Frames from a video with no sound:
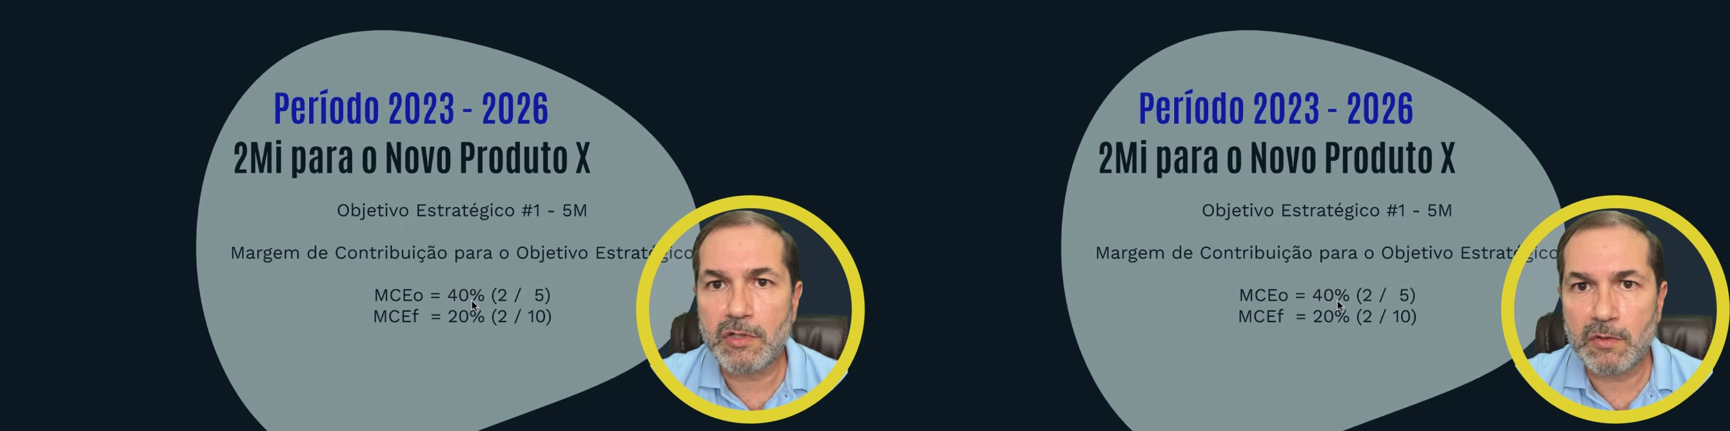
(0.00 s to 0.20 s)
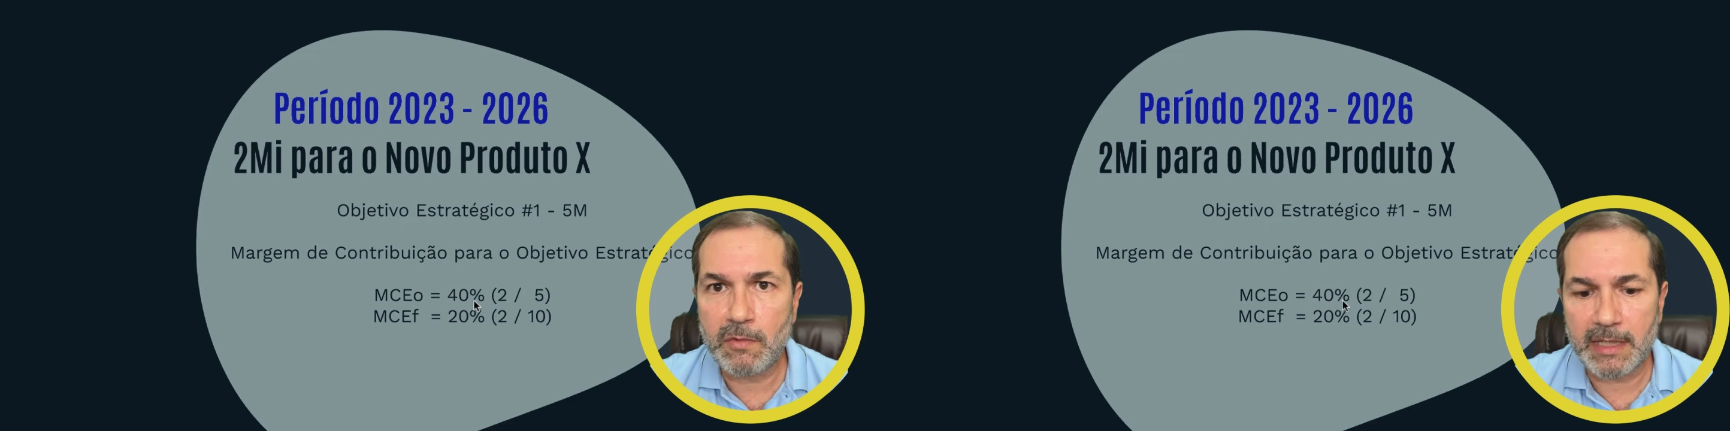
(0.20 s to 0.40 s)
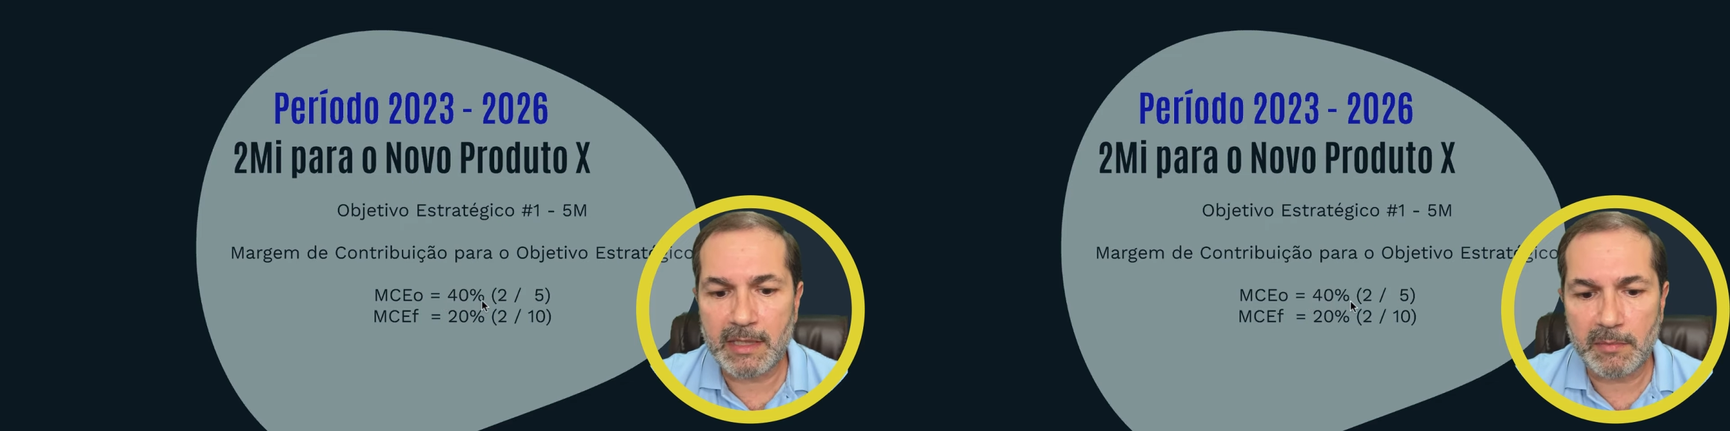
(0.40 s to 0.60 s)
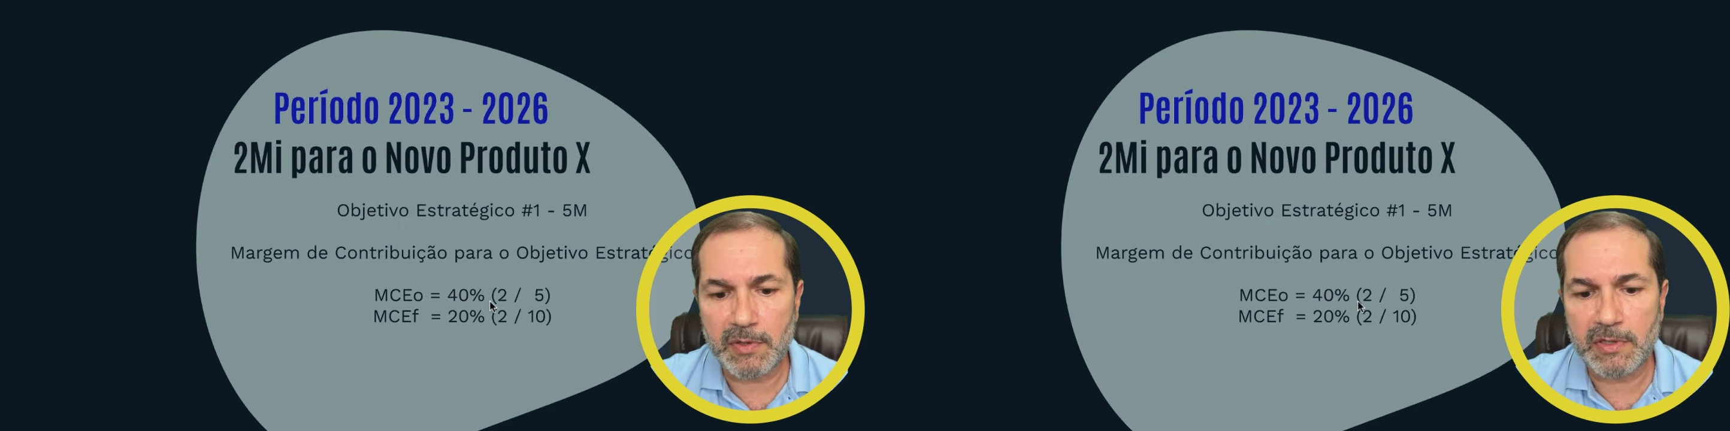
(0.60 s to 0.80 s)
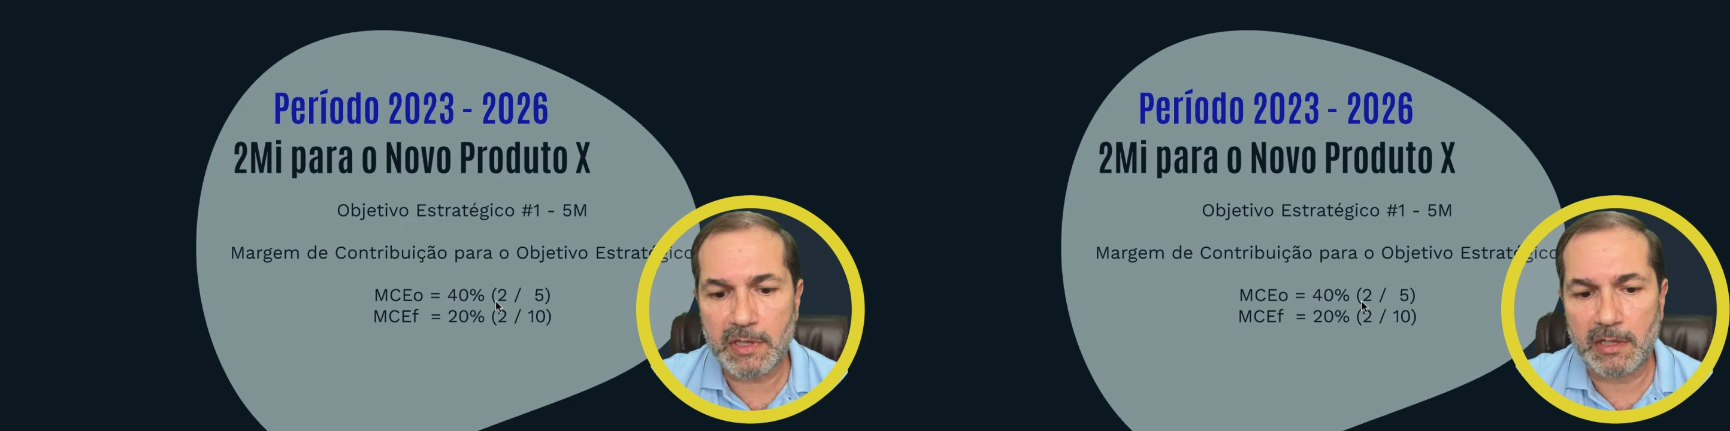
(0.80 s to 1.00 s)
de
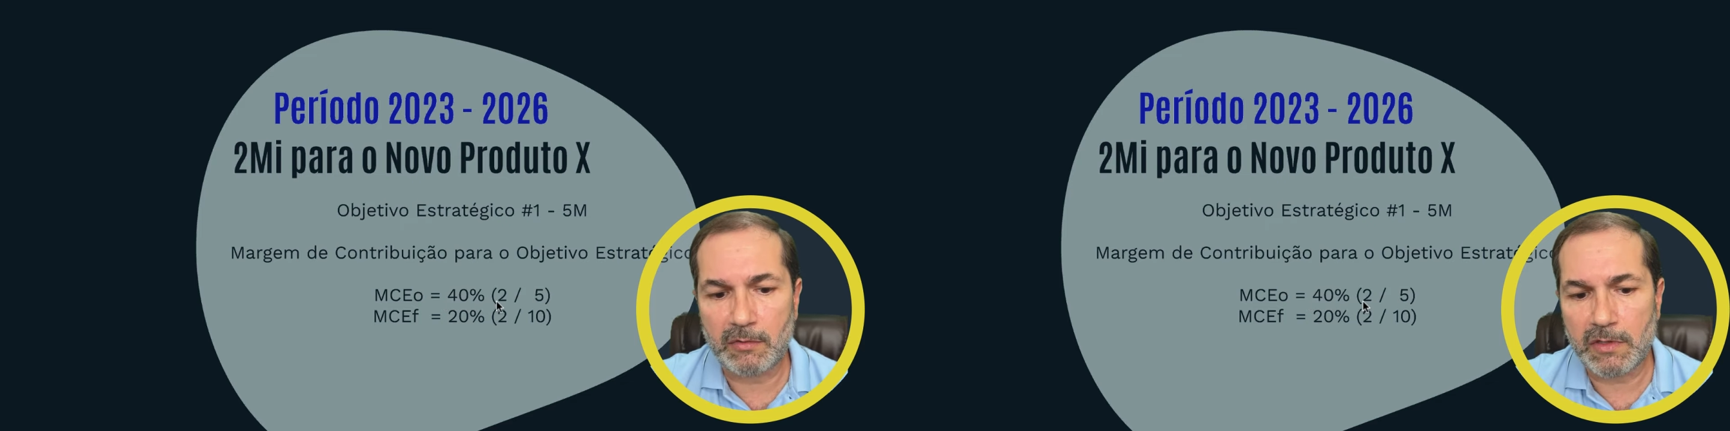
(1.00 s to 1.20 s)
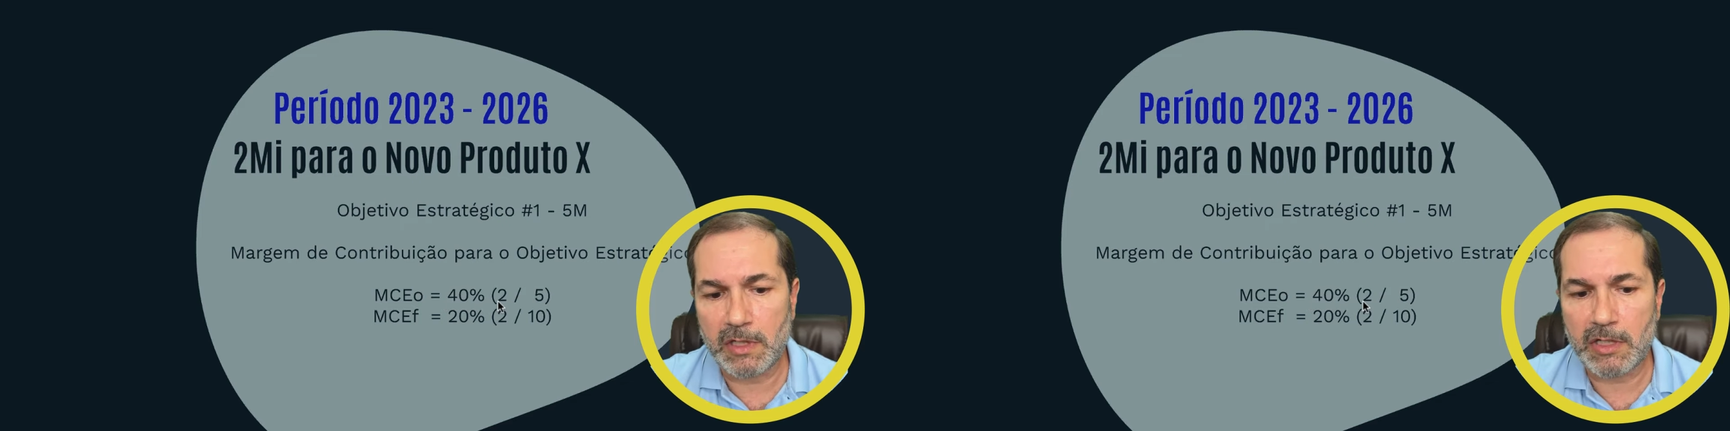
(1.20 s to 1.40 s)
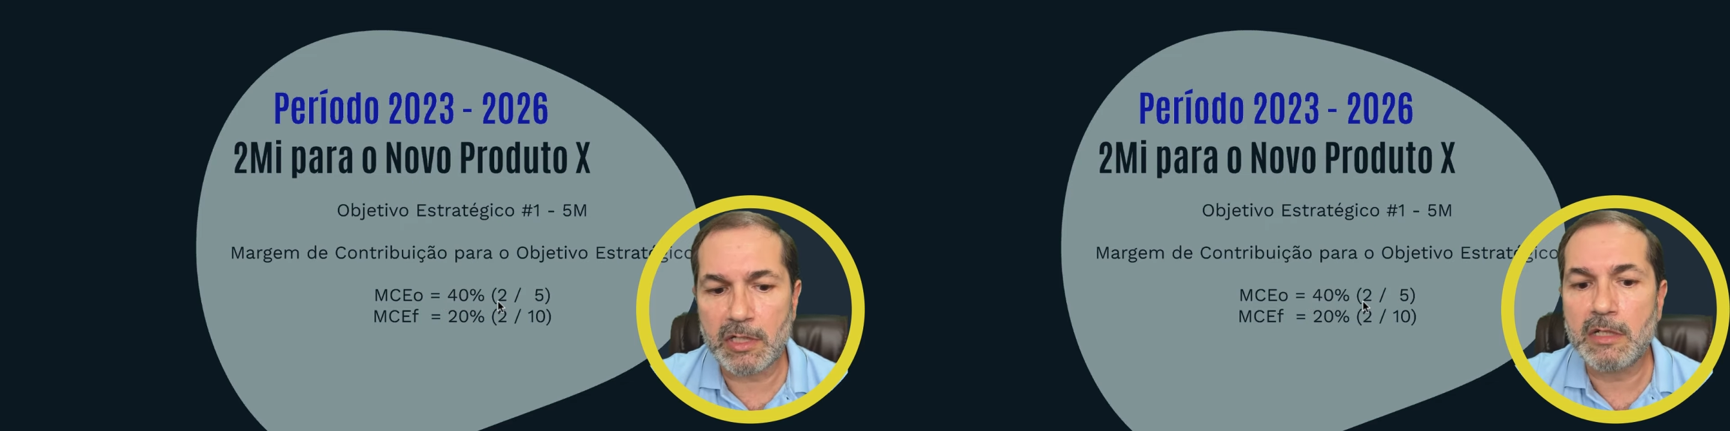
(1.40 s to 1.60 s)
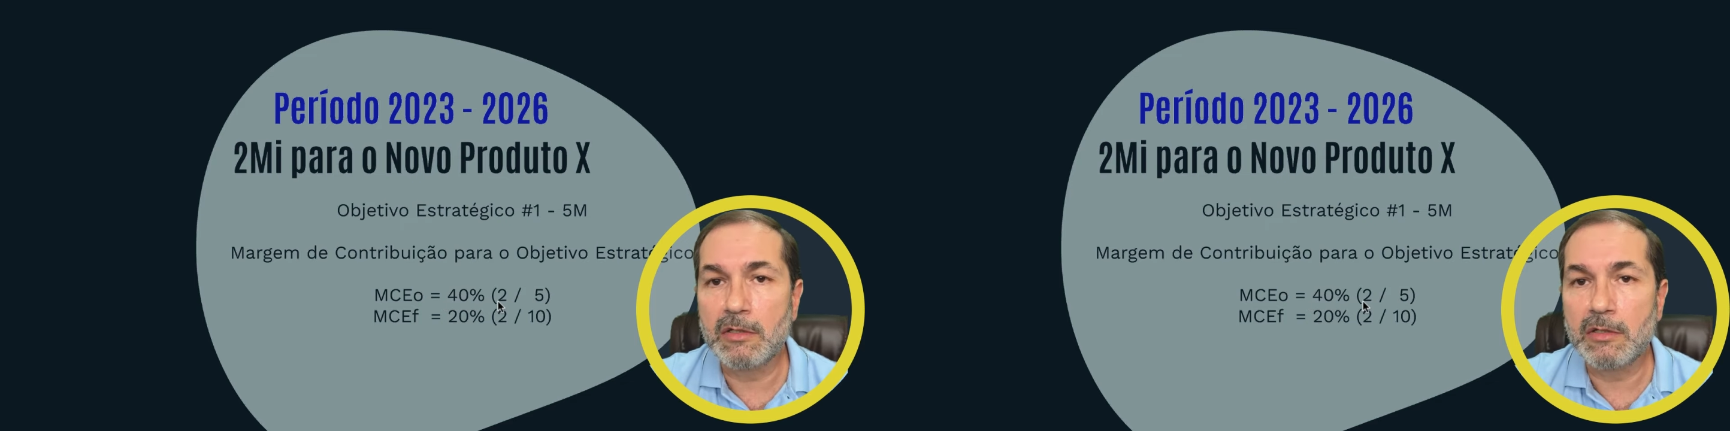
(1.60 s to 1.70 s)
40%, ou seja,